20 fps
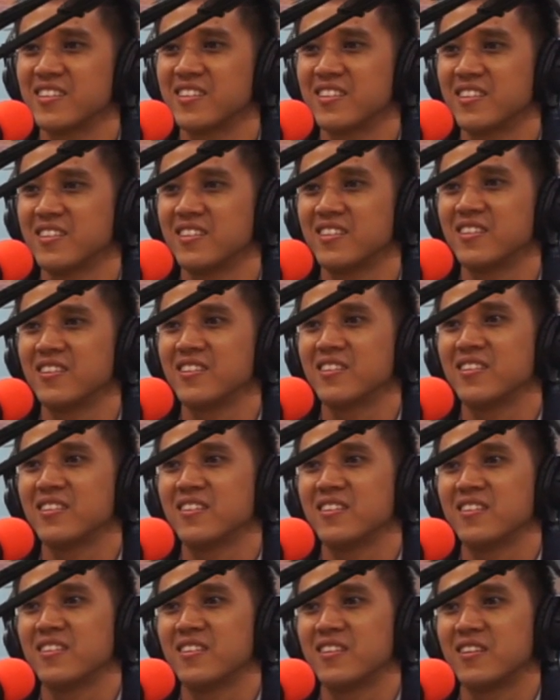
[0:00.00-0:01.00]

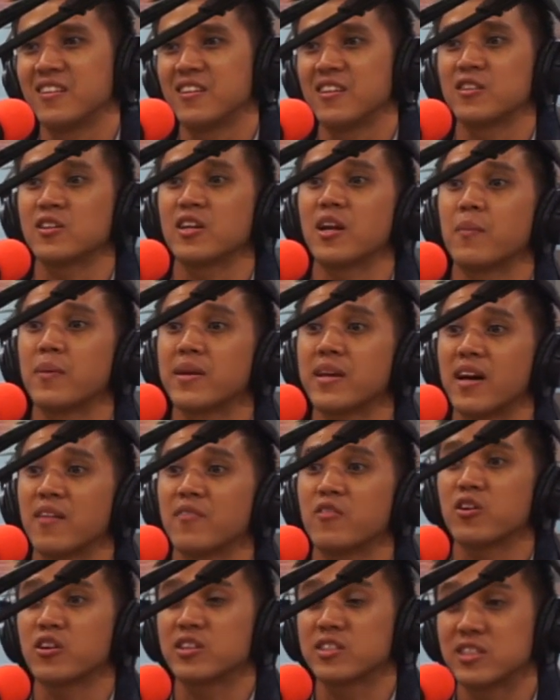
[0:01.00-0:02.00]
Hmm. Itu namanya
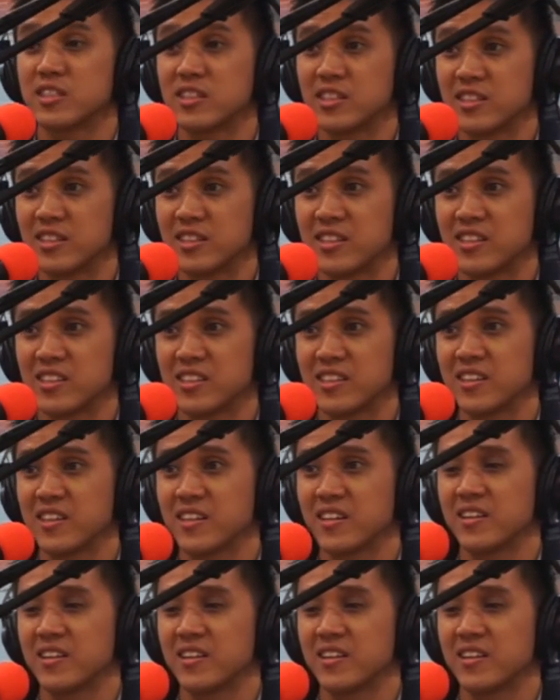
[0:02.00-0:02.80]
advokasi. Oke.